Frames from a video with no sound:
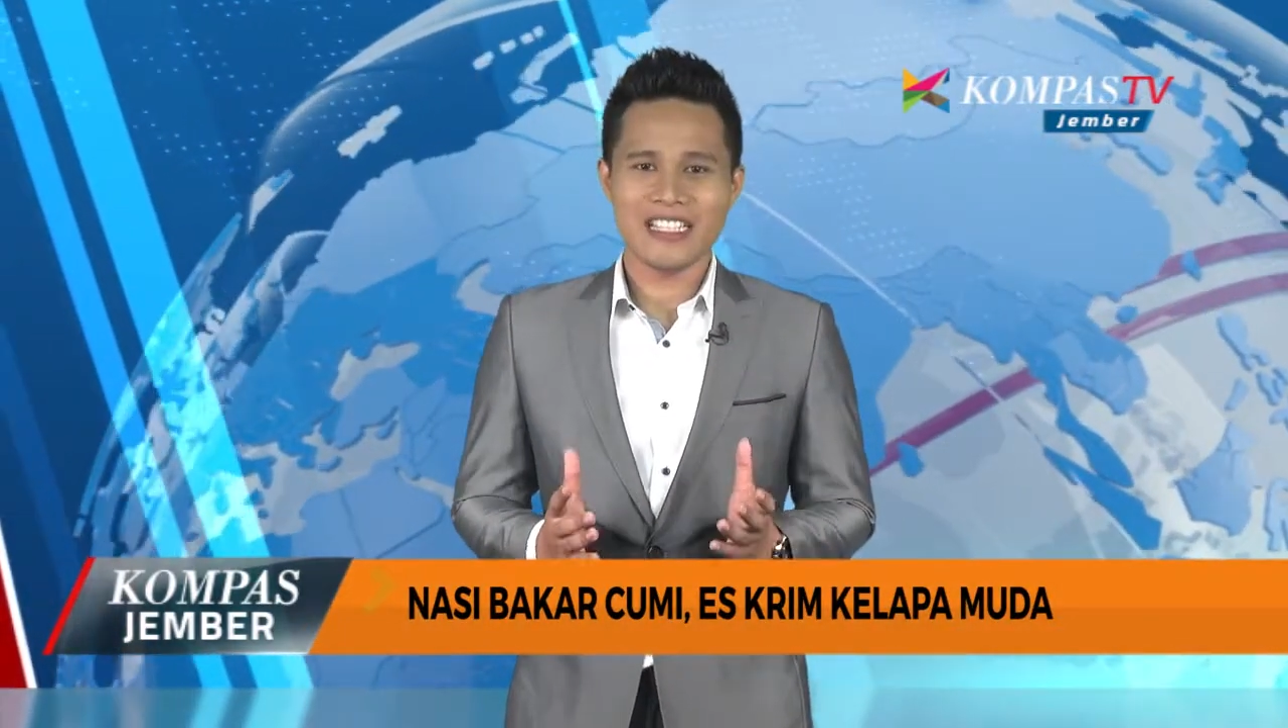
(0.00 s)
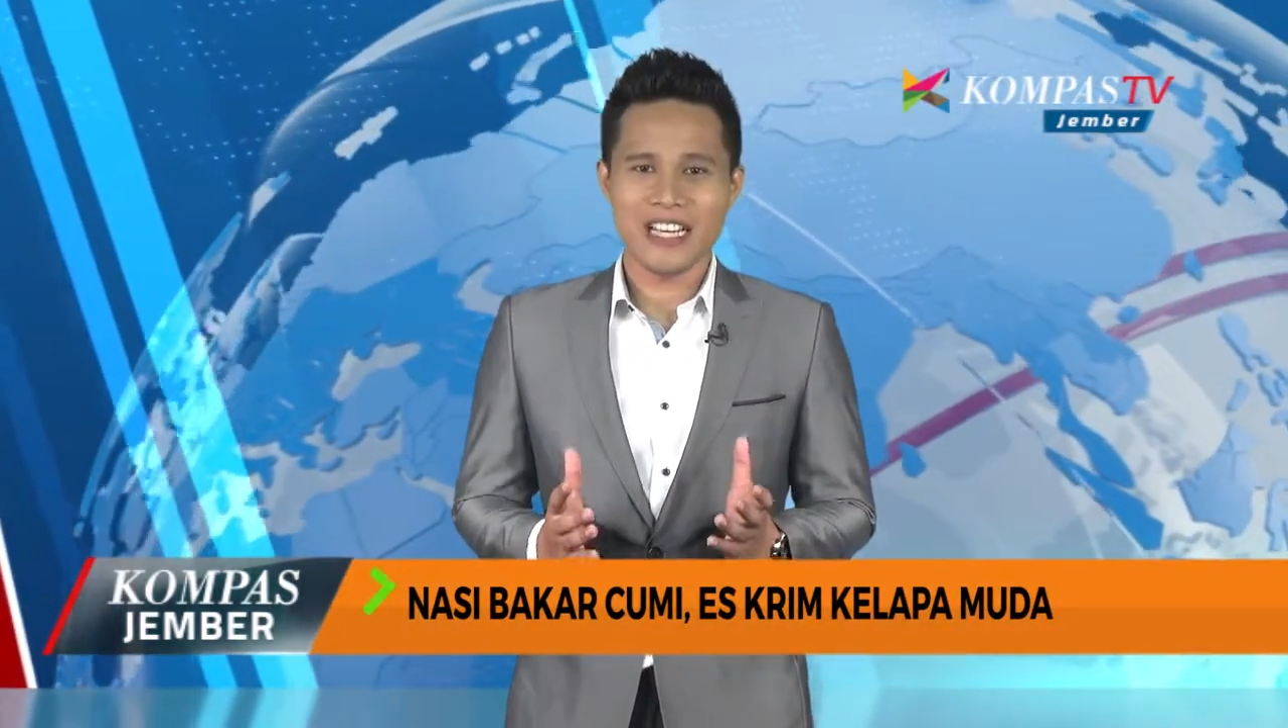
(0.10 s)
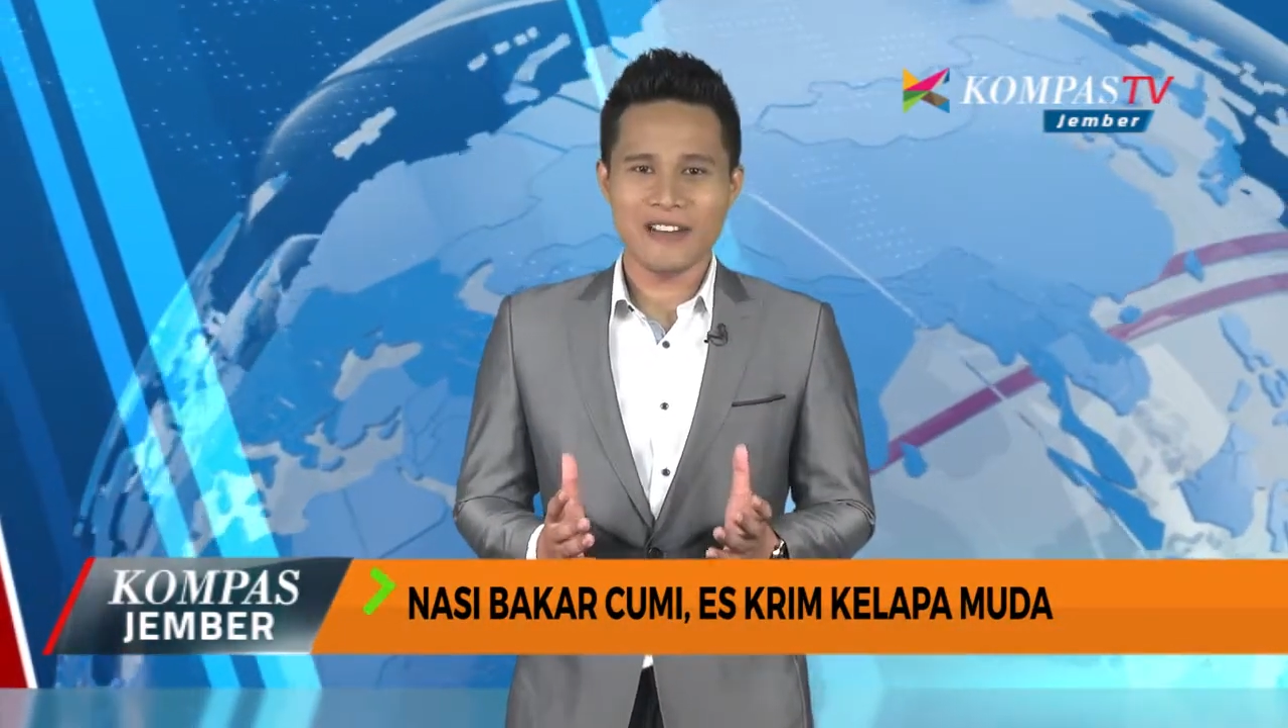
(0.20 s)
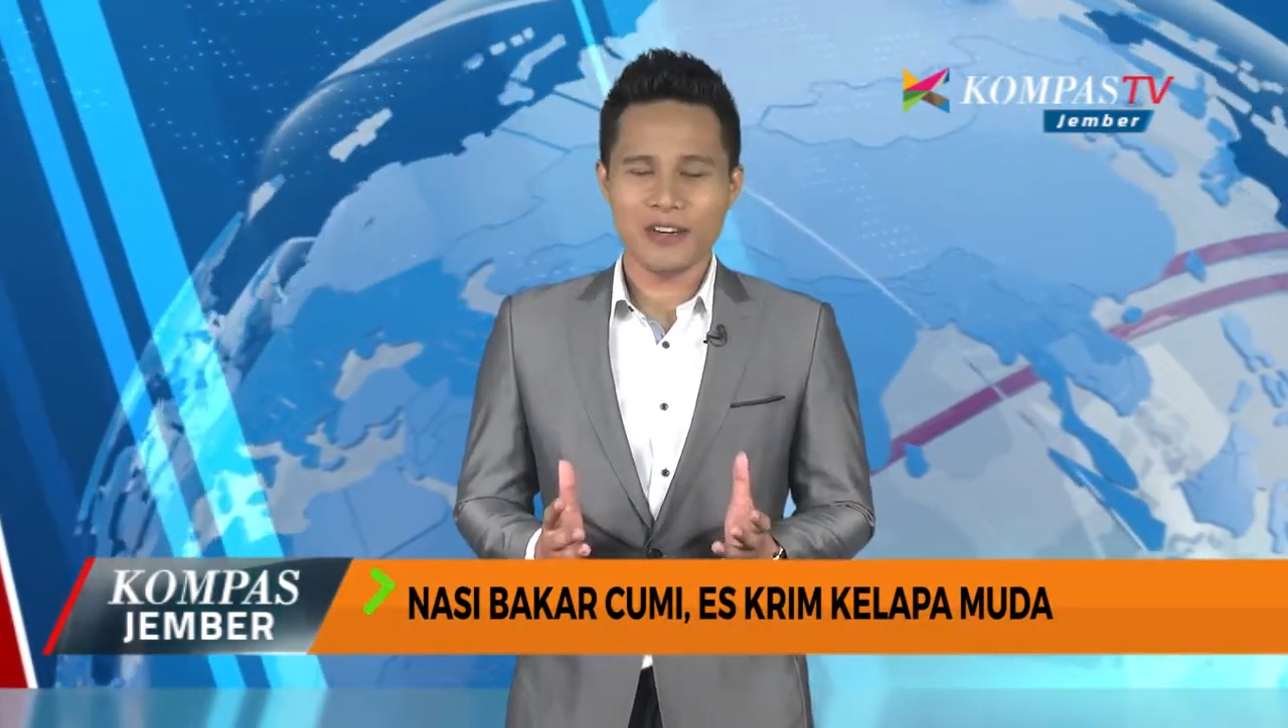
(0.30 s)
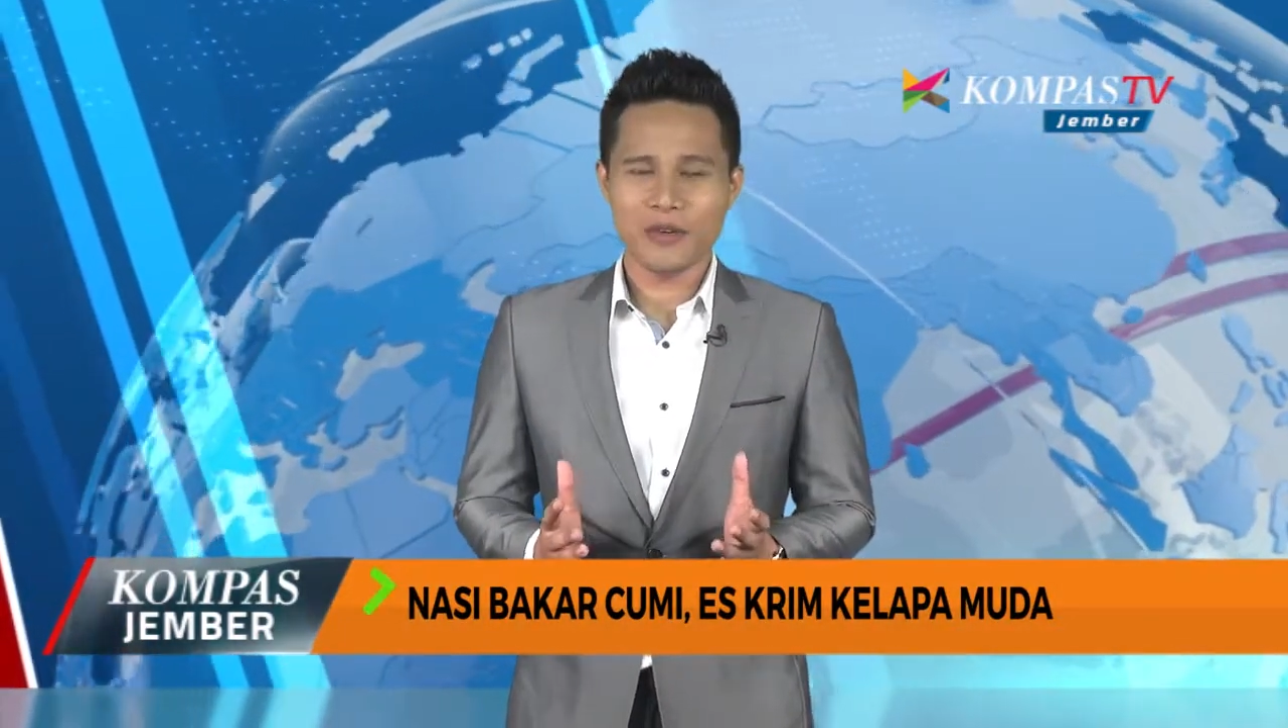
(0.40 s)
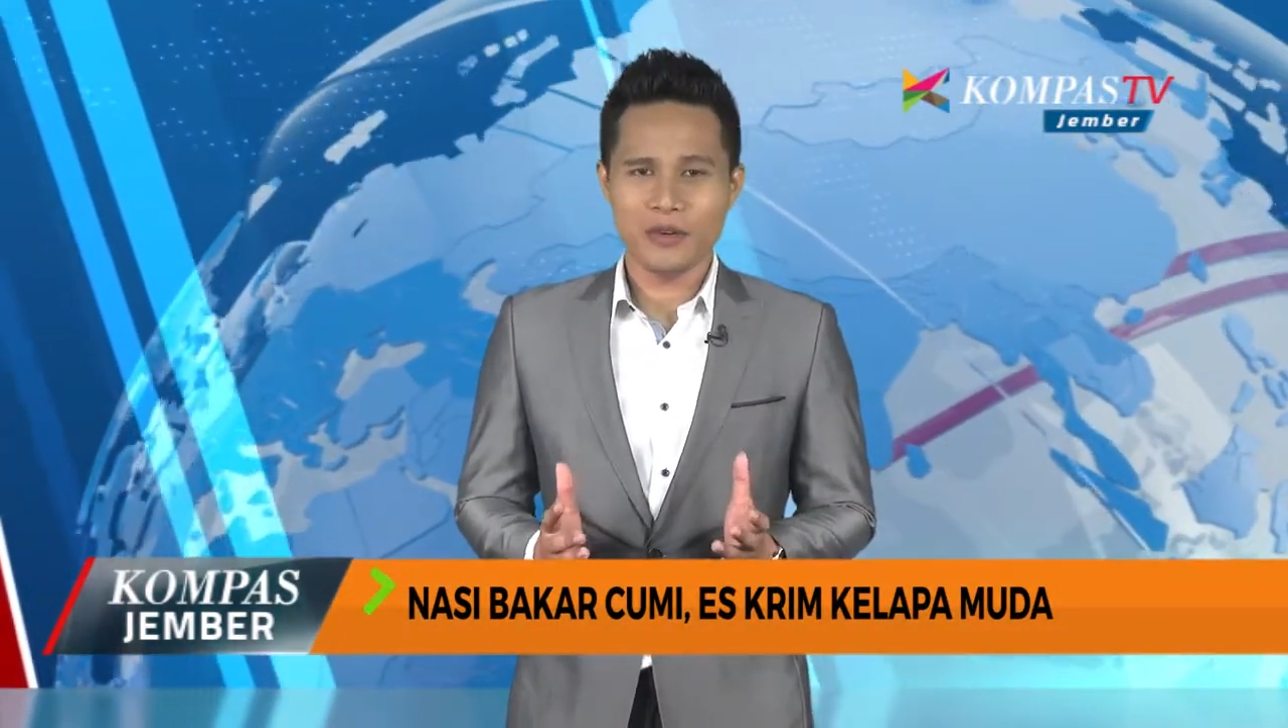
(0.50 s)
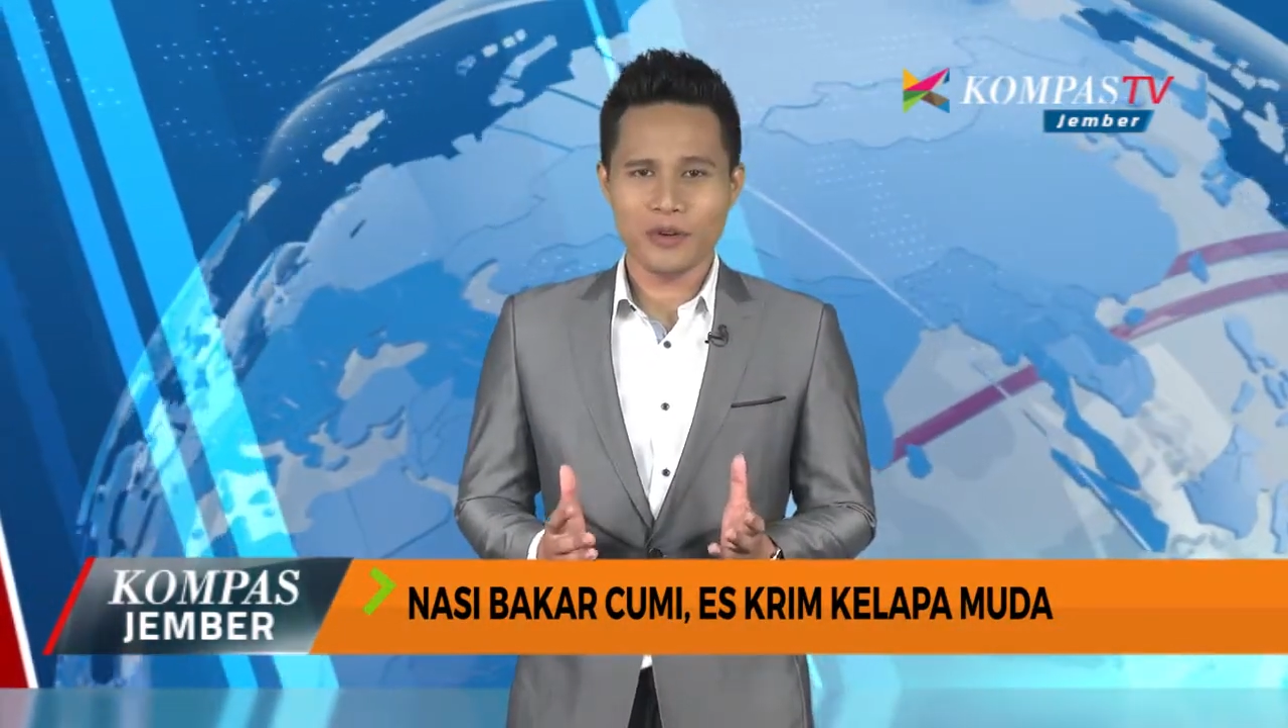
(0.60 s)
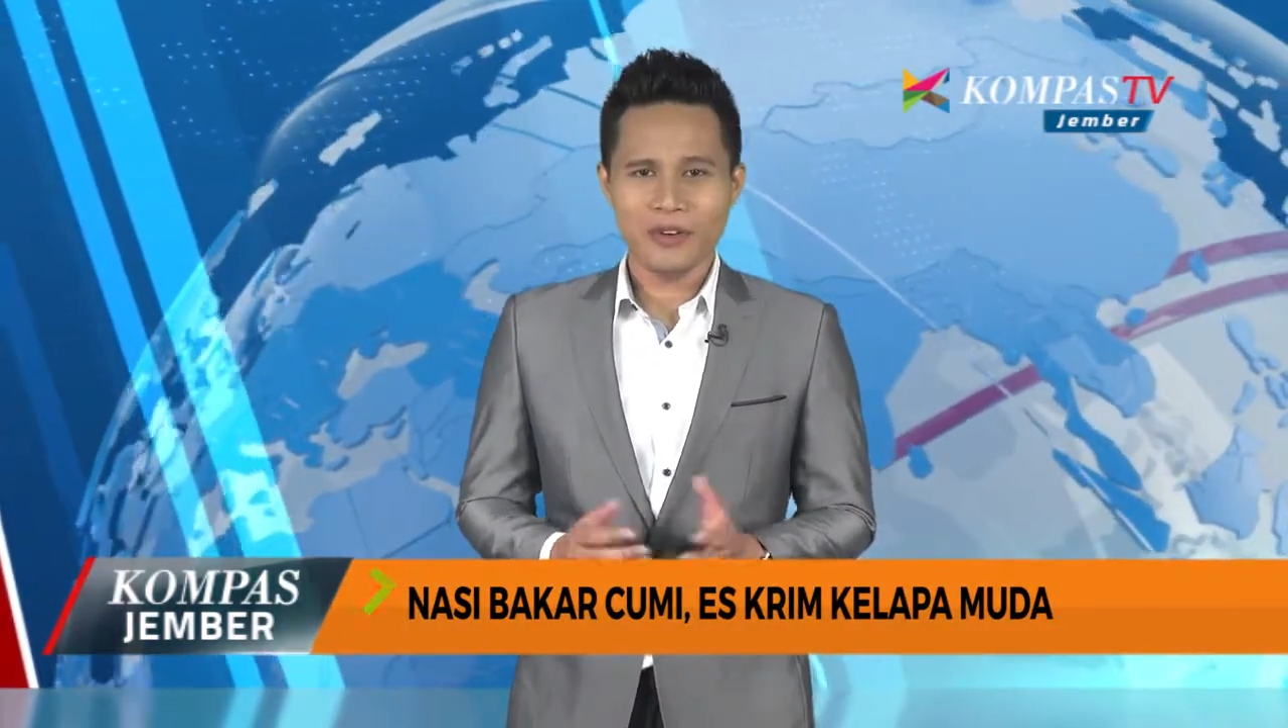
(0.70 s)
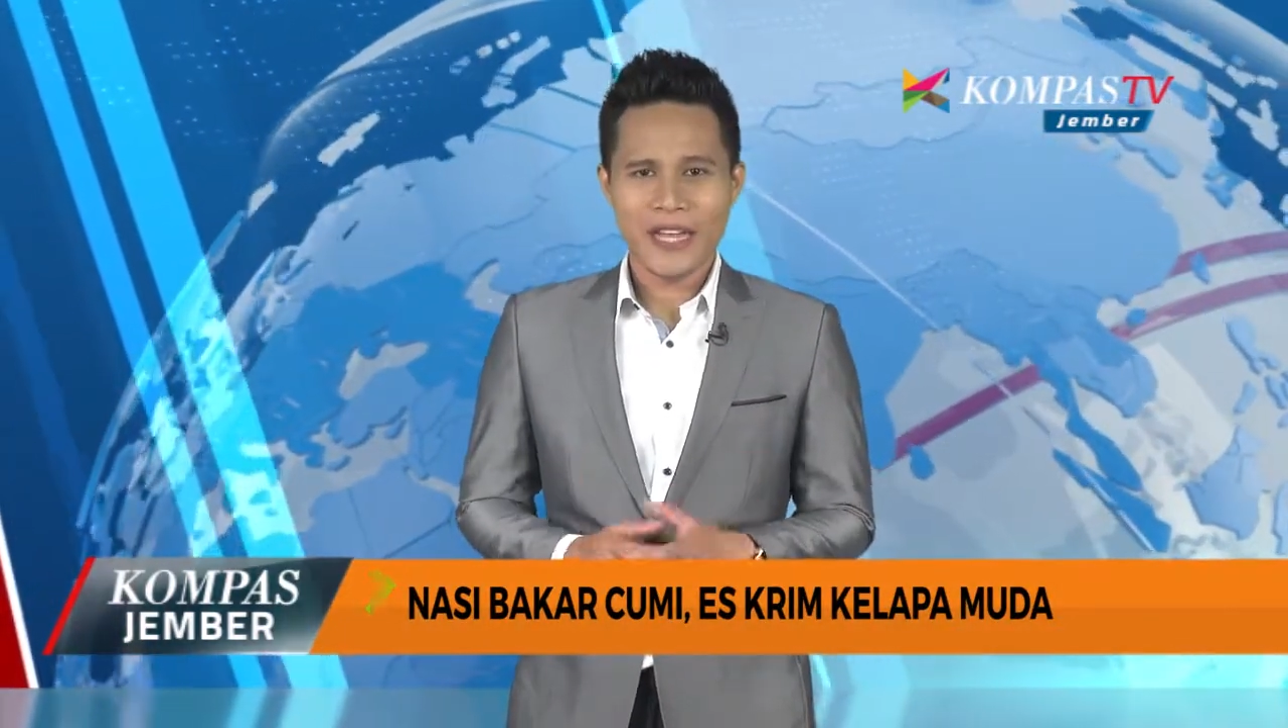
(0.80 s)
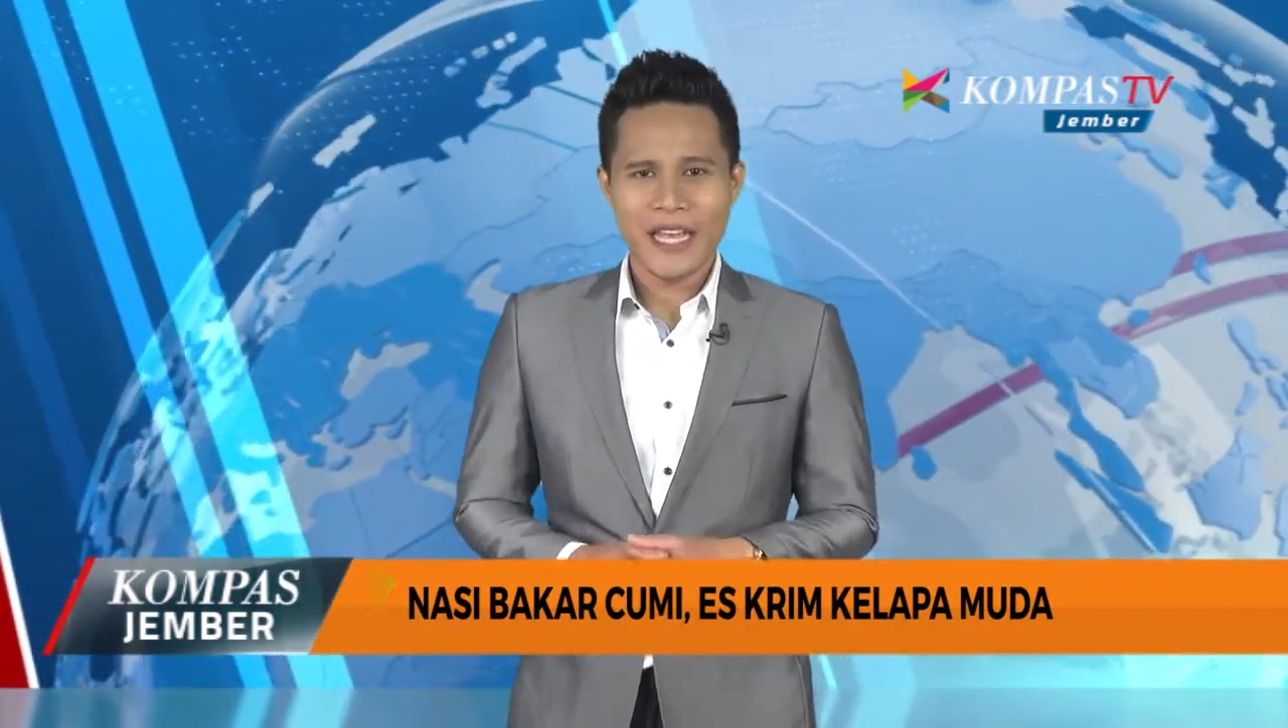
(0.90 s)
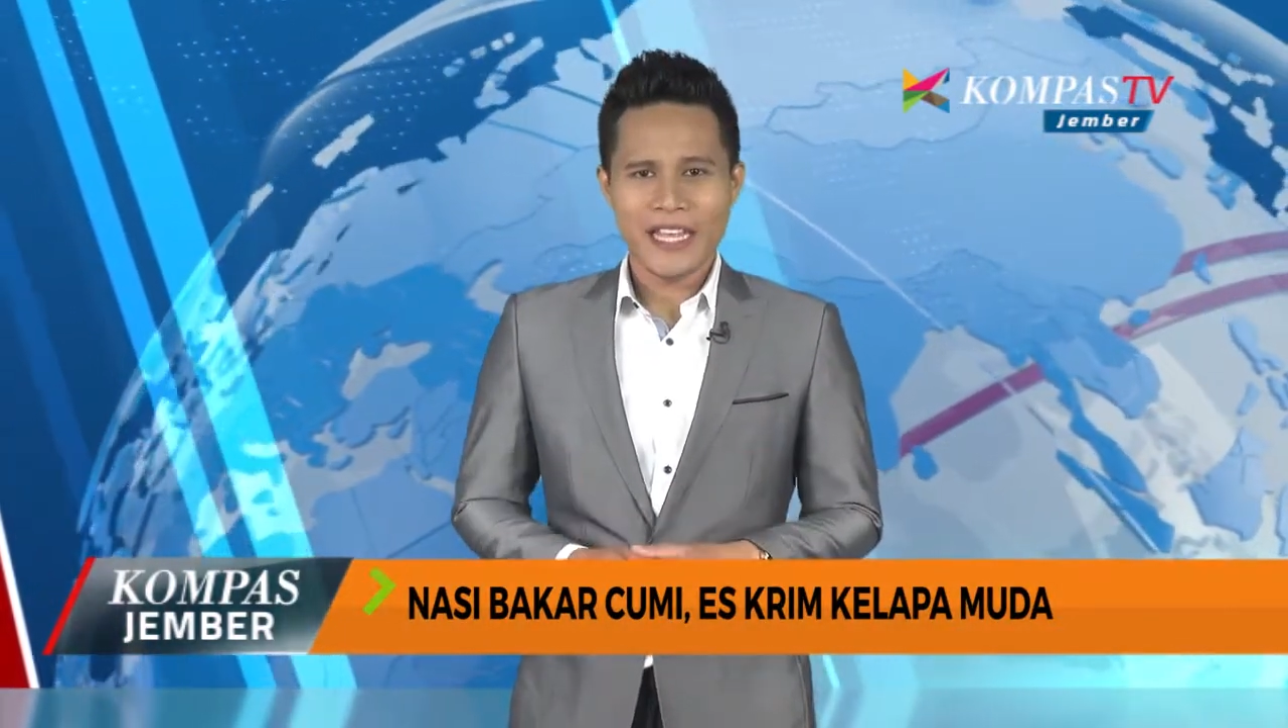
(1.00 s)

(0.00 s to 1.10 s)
Jawa kuno